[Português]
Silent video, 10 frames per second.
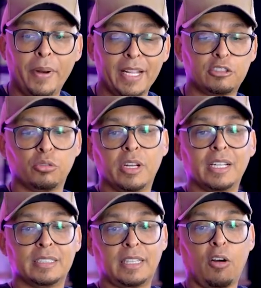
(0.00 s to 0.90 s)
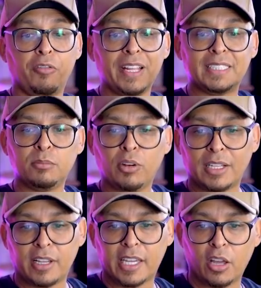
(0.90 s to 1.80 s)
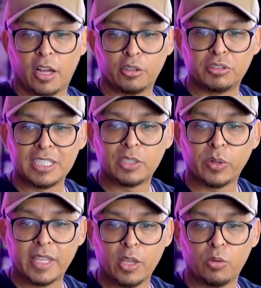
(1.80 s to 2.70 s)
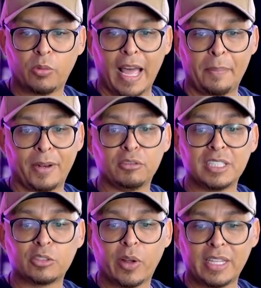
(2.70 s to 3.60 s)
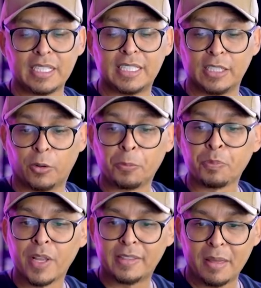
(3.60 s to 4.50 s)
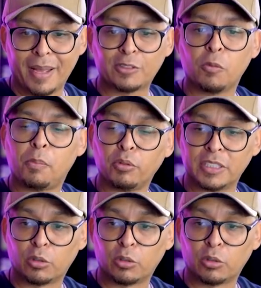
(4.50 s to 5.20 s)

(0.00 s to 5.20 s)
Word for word: preço talvez simulado aqui, ó. 251 cai para 245 tem mais cupons